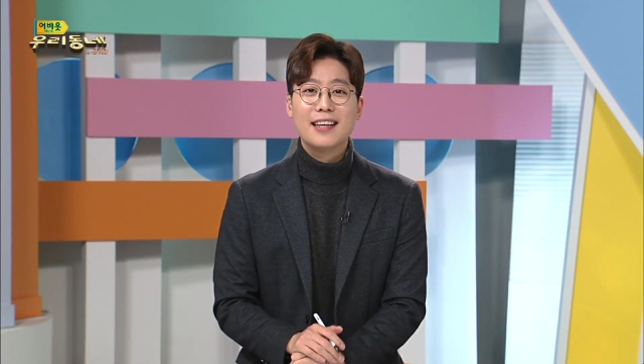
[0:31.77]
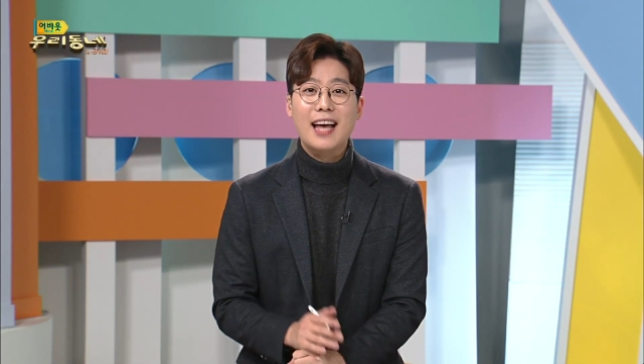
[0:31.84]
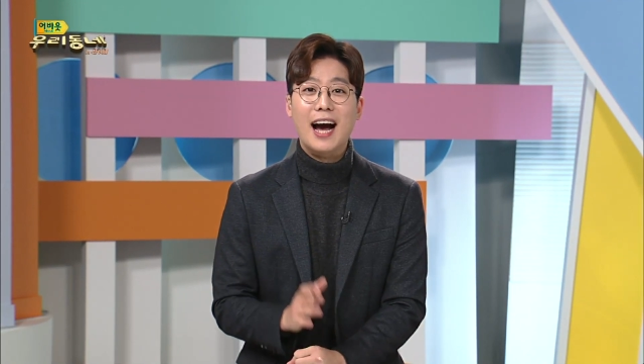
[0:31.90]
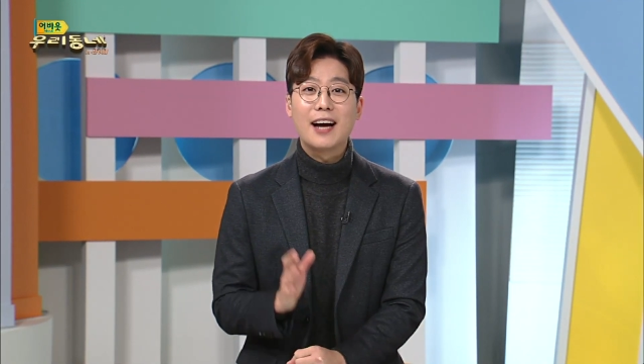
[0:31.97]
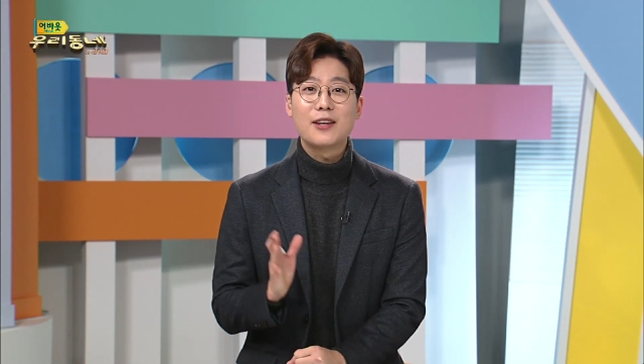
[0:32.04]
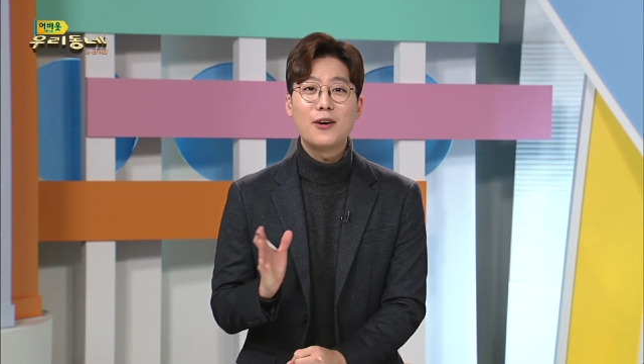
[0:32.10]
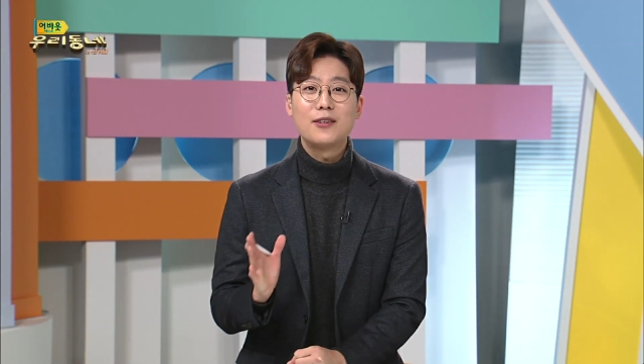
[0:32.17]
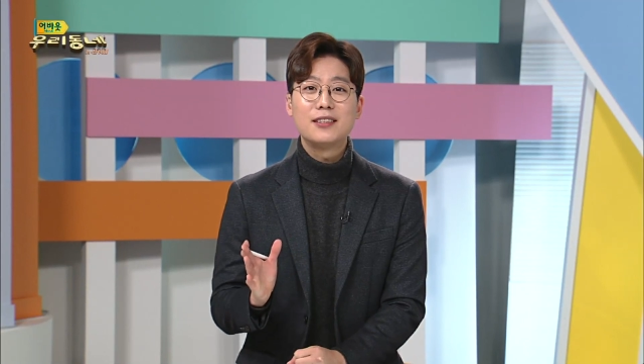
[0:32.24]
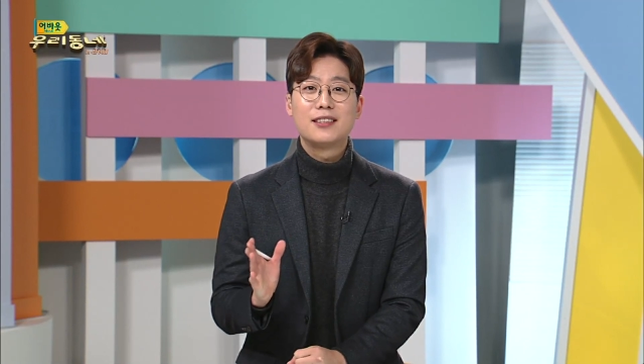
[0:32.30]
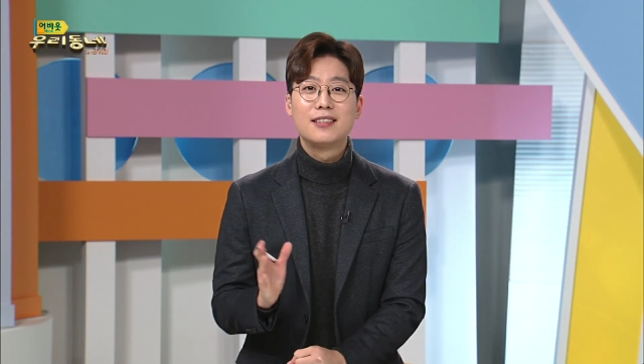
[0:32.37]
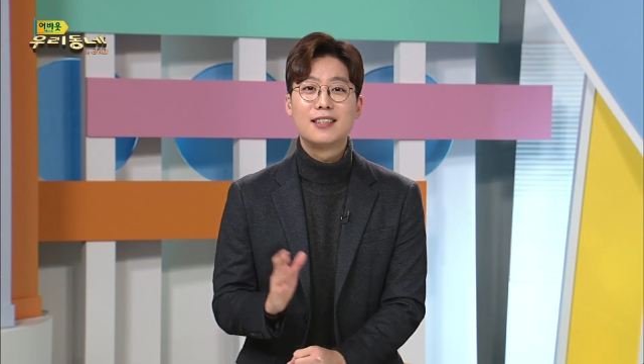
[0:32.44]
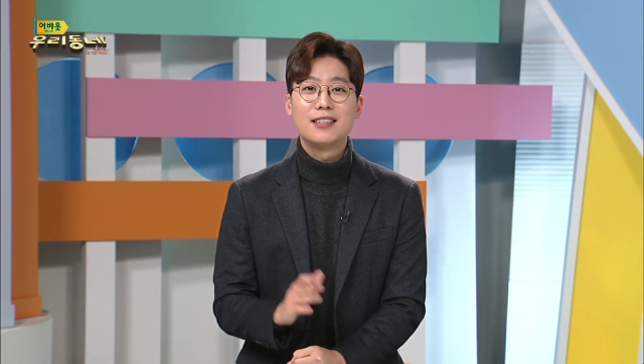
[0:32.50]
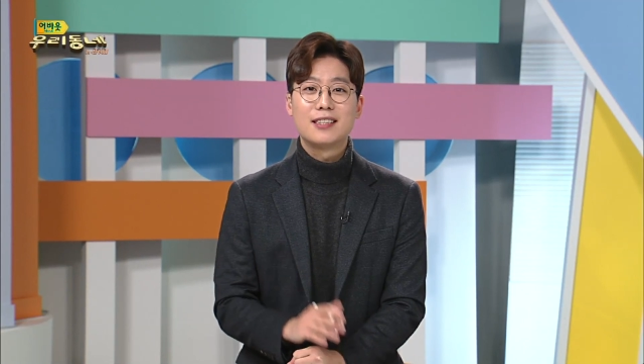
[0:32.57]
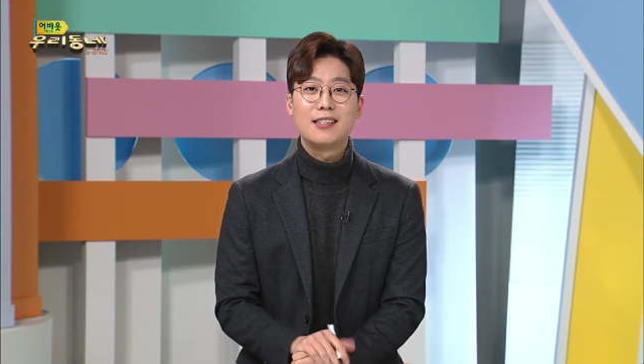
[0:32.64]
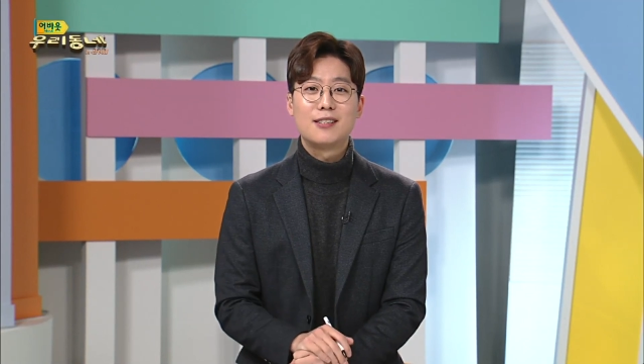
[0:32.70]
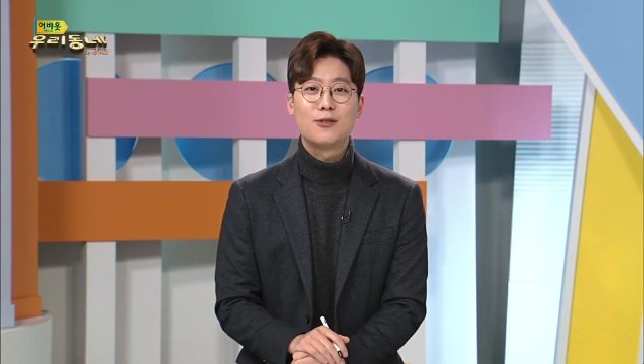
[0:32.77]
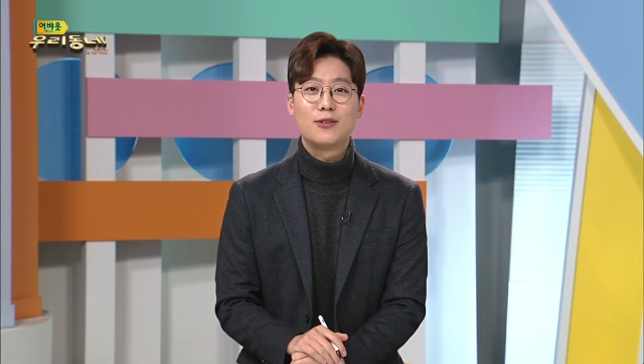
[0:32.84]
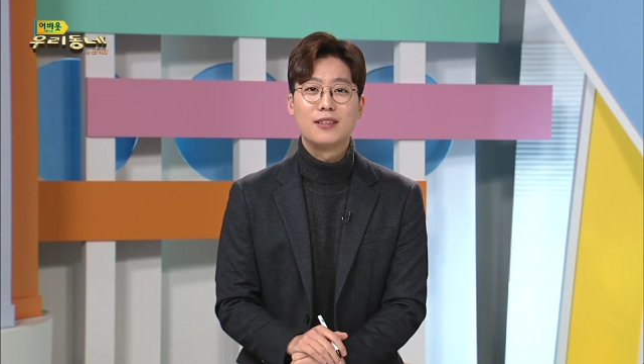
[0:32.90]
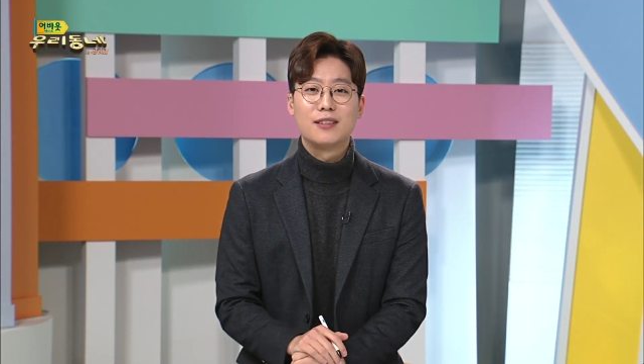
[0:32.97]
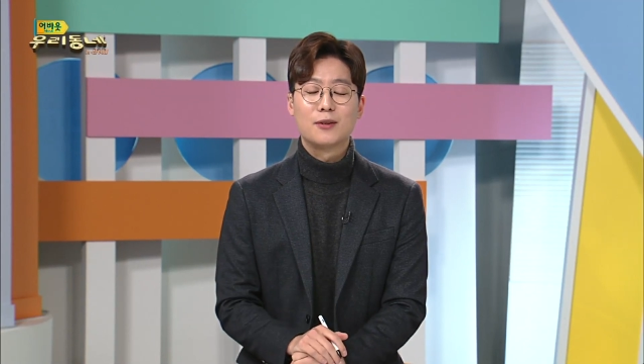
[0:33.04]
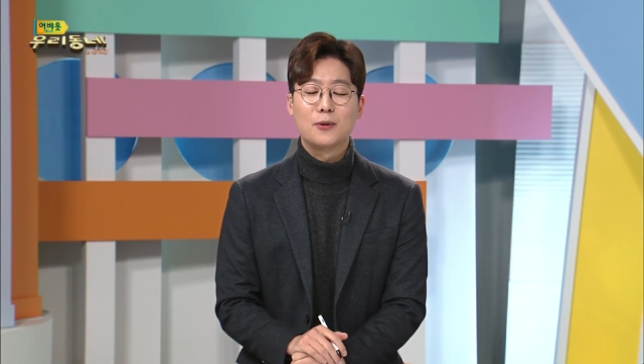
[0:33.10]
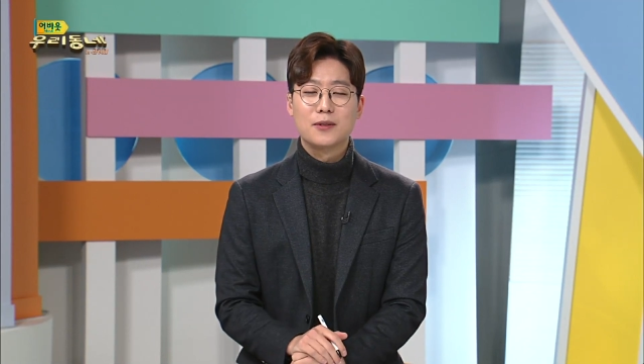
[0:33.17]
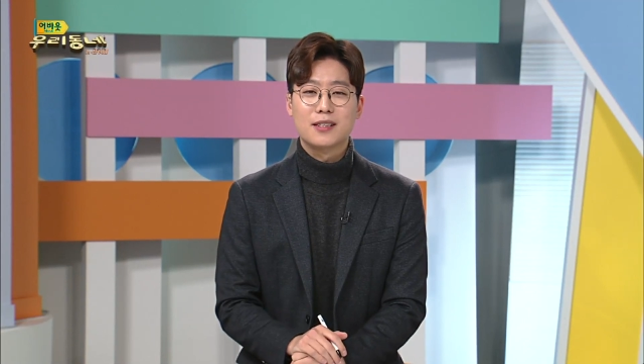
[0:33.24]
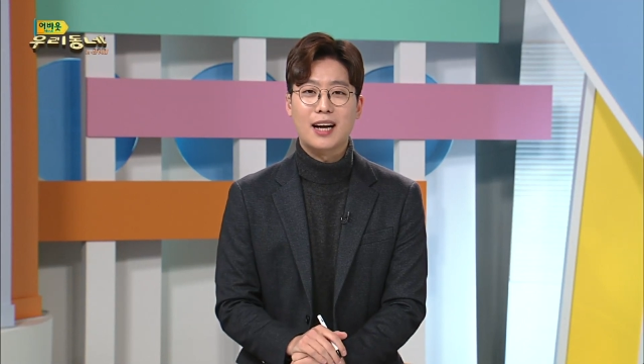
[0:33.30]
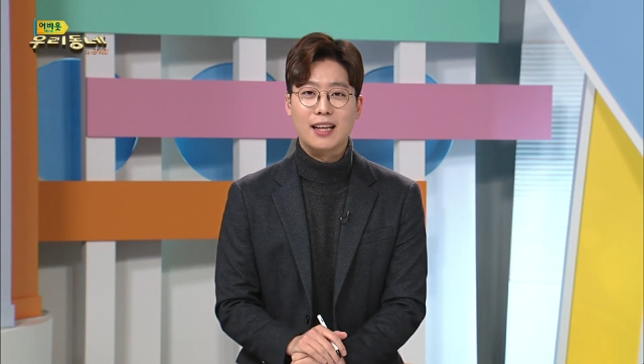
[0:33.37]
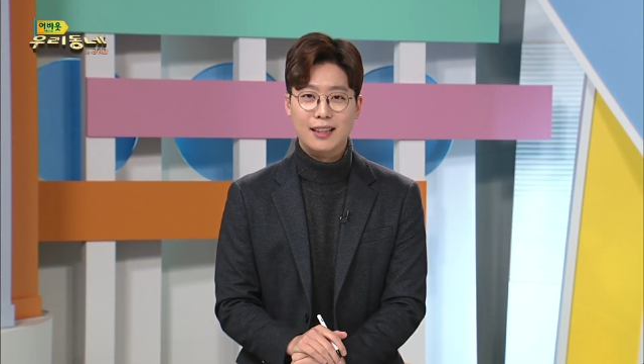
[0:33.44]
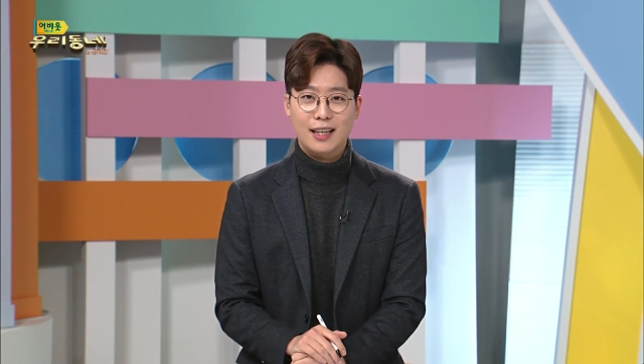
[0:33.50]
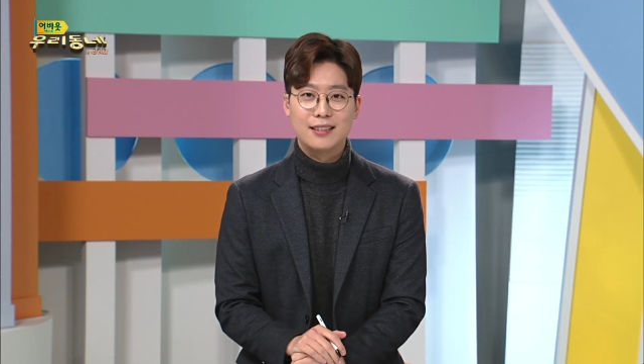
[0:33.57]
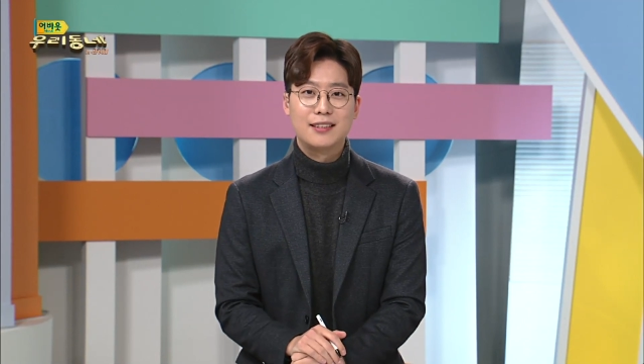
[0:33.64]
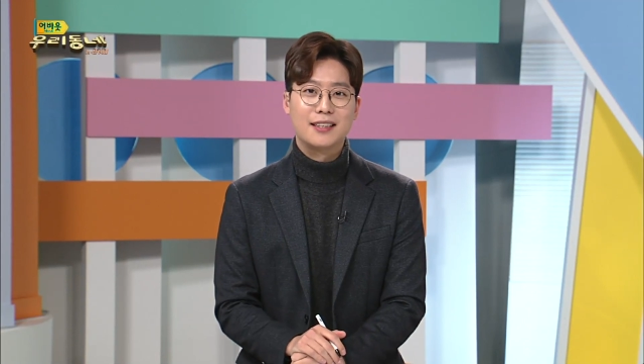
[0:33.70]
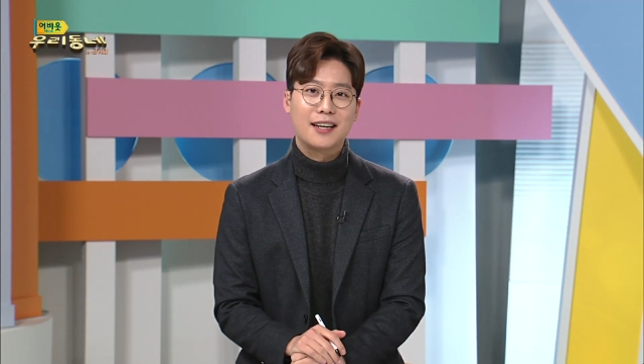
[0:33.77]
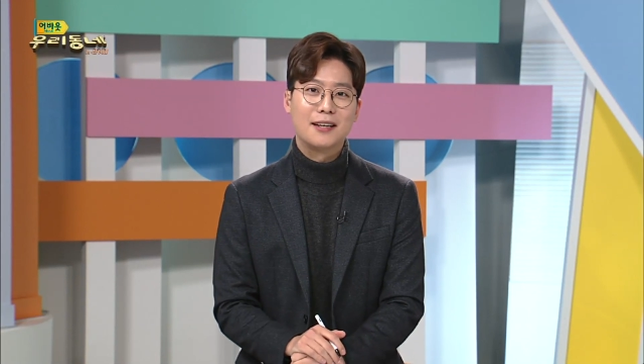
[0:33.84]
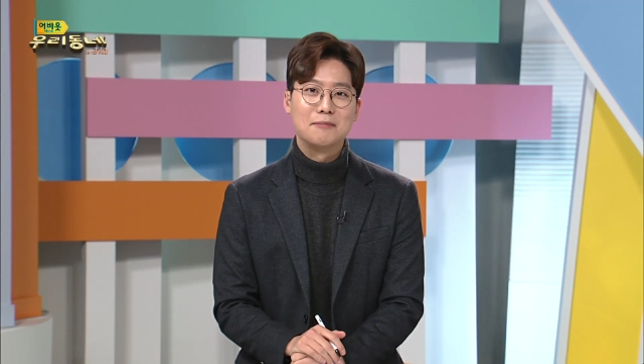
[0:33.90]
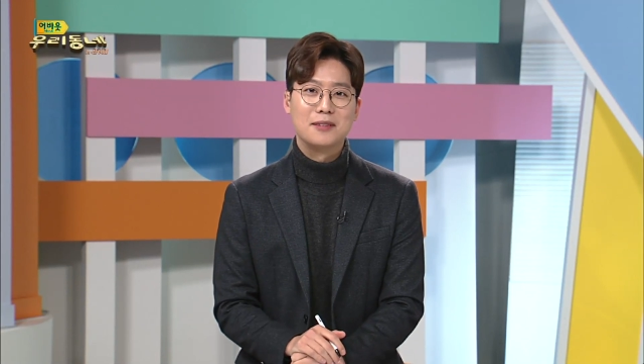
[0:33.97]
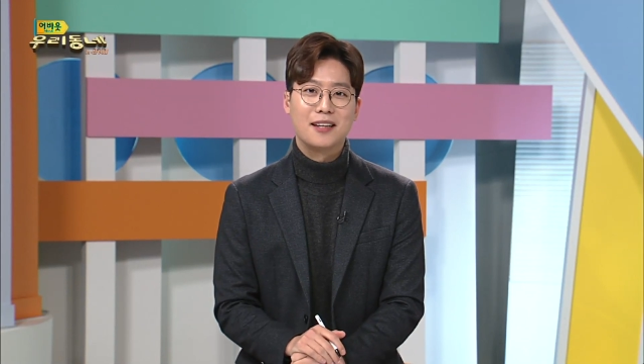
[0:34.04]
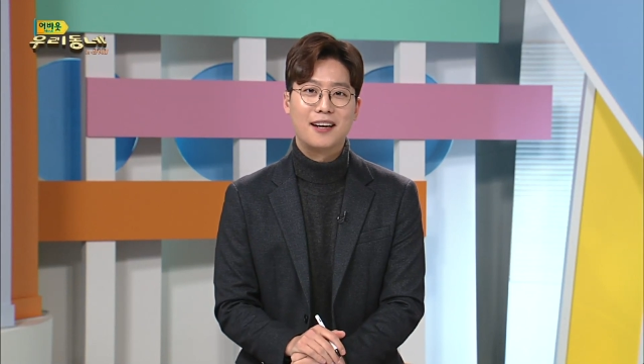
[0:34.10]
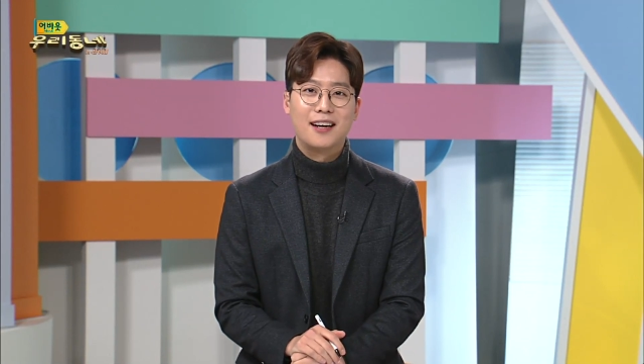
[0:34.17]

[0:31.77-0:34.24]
야경을 즐기실 수 있는 곳을 안내해 드릴까 합니다.